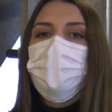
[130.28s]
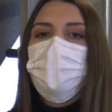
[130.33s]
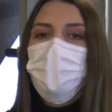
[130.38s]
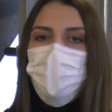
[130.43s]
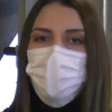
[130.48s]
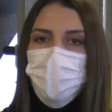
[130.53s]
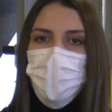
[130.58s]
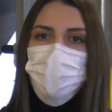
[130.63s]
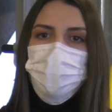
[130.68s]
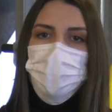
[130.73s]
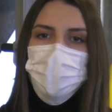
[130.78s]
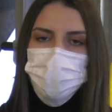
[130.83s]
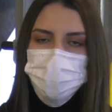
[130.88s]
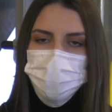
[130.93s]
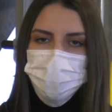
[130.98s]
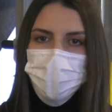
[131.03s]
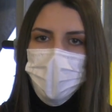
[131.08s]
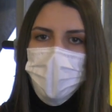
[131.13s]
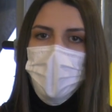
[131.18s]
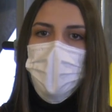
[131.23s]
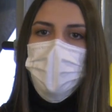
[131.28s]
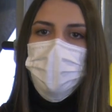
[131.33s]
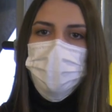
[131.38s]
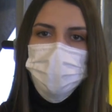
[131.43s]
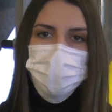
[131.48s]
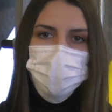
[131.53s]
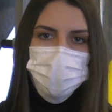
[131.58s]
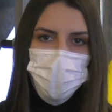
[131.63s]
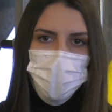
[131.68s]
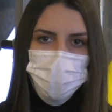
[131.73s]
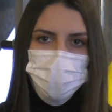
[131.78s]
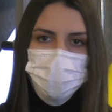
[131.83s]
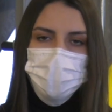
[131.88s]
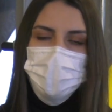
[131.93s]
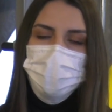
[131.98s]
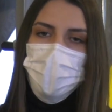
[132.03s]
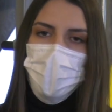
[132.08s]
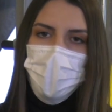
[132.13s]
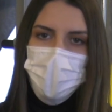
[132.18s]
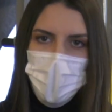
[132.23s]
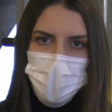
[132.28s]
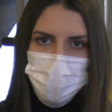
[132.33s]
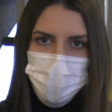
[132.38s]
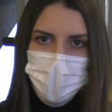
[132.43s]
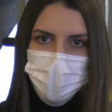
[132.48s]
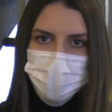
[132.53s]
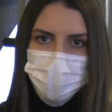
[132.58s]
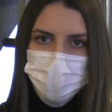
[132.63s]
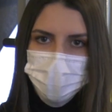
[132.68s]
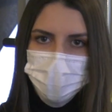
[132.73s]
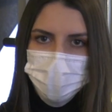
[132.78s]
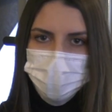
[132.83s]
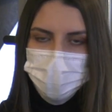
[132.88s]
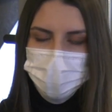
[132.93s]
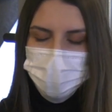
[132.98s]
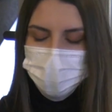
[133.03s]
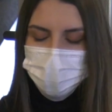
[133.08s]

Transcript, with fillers: Kilo vermek adına en hızlı yol spor yapmaktır.